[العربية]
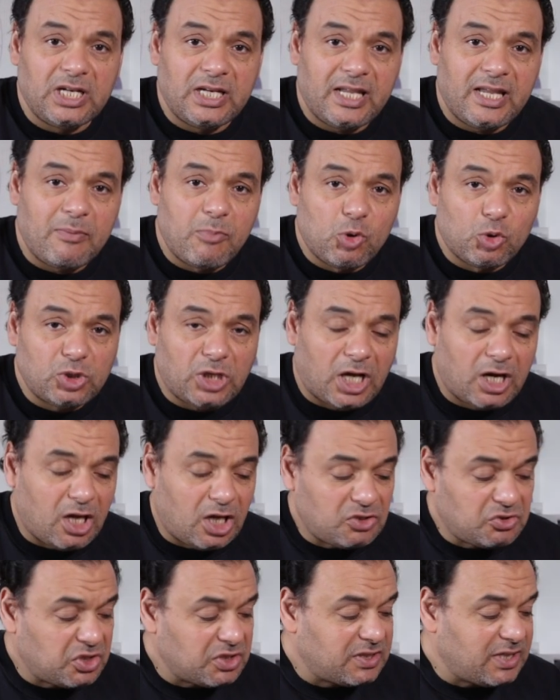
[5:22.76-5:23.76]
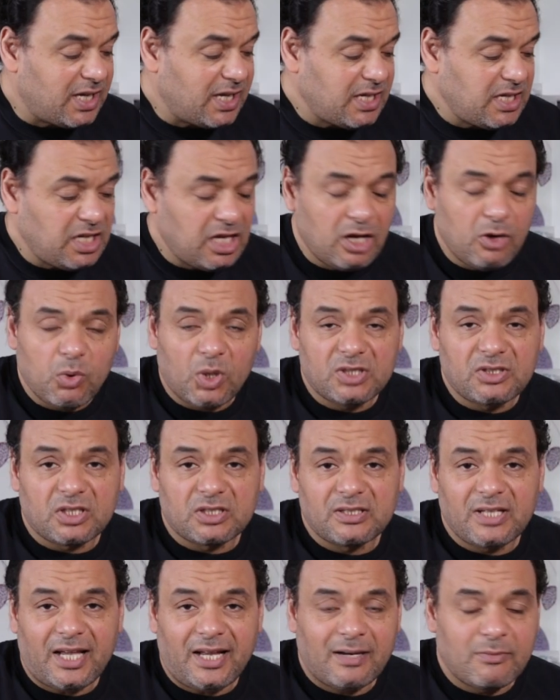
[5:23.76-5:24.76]
اللي هي موجوده على الخط التاني الوتر
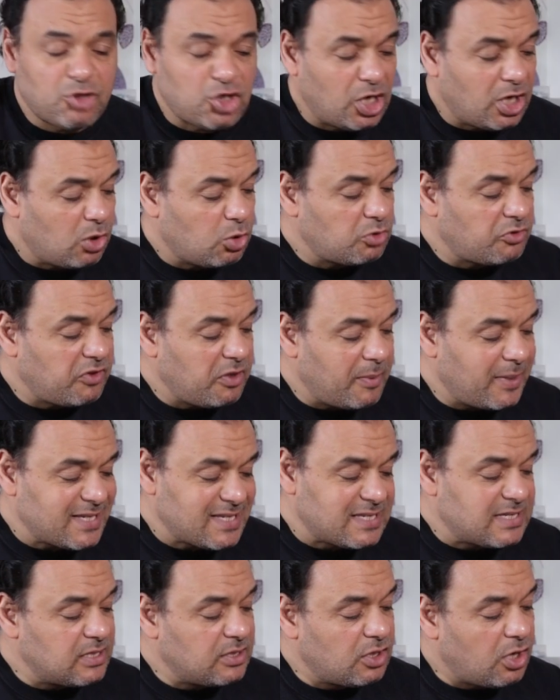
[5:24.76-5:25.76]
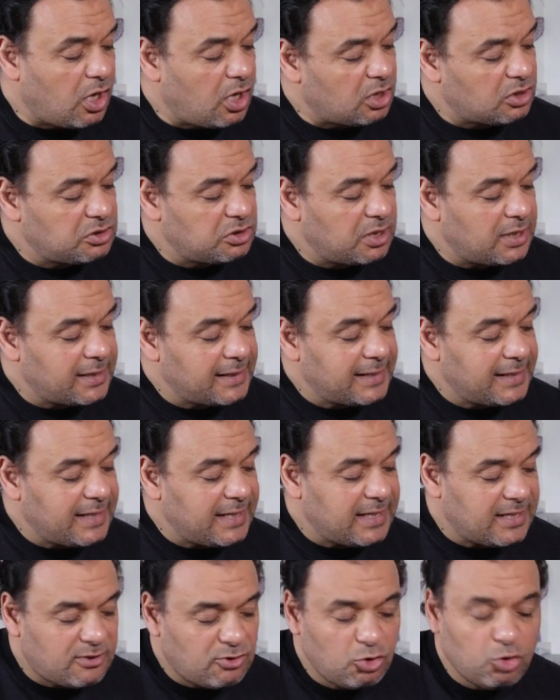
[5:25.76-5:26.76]
ده احنا مش هناخد فيه بس النهارده
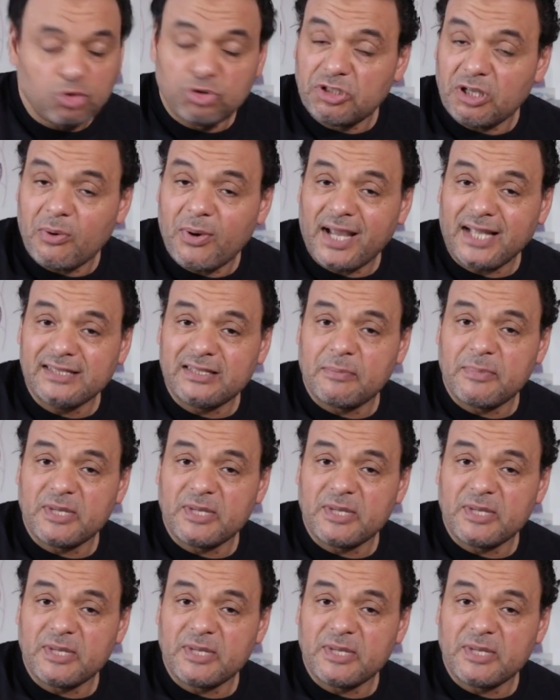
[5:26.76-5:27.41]
غير نوته واحده